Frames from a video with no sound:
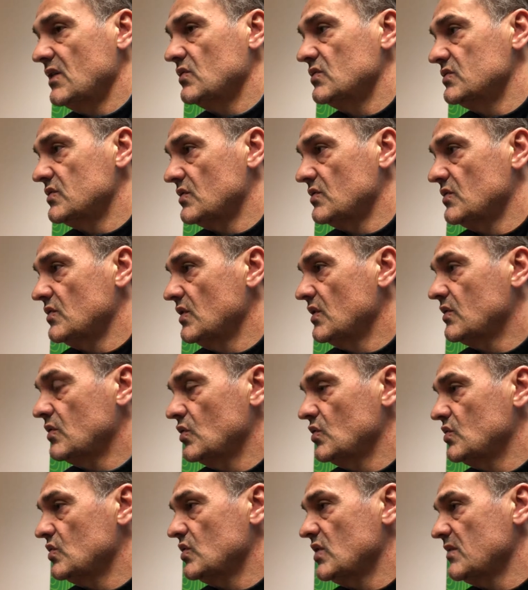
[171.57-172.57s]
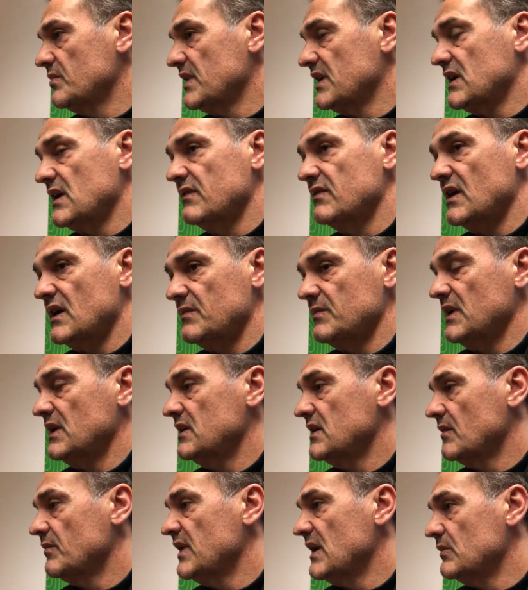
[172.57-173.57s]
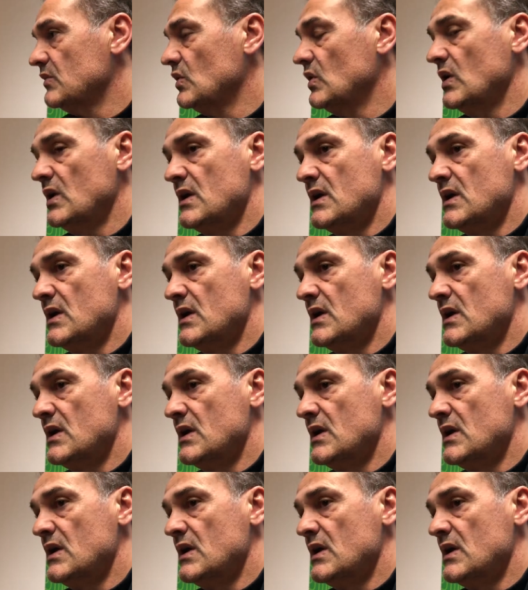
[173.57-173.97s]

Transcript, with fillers: contro il Crotone, perché veramente abbiamo,